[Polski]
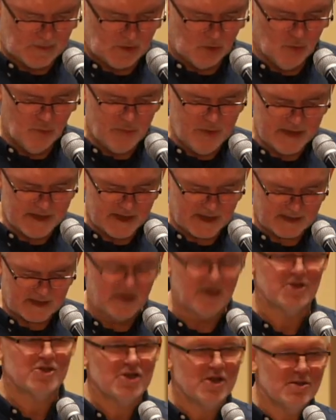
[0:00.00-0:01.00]
Ubytek
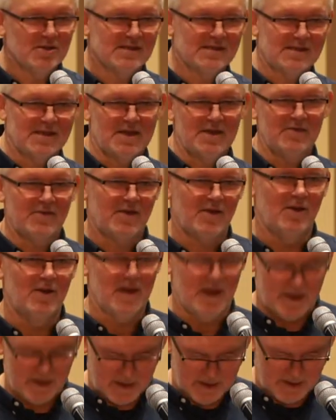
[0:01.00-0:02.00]
chrząstki w
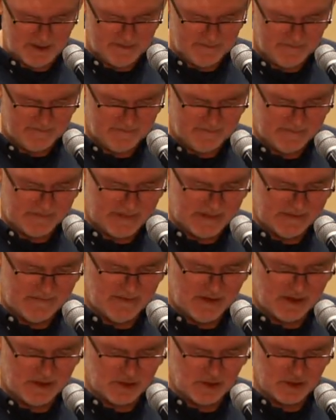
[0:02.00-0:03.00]
kolanie
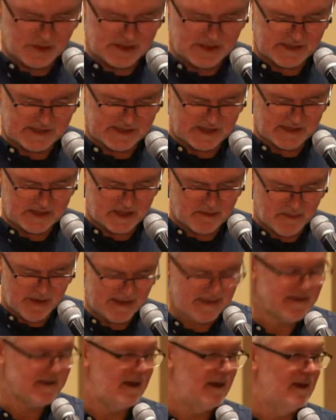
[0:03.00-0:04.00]
wielkości
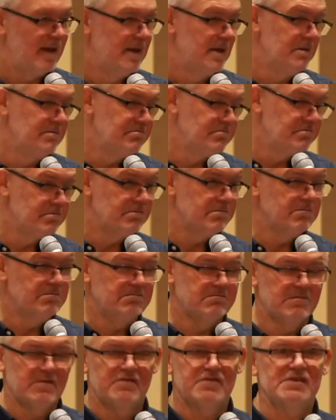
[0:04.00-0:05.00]
centymetra.
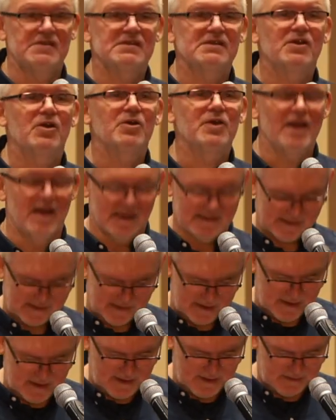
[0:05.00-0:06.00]
Wszystko jasne,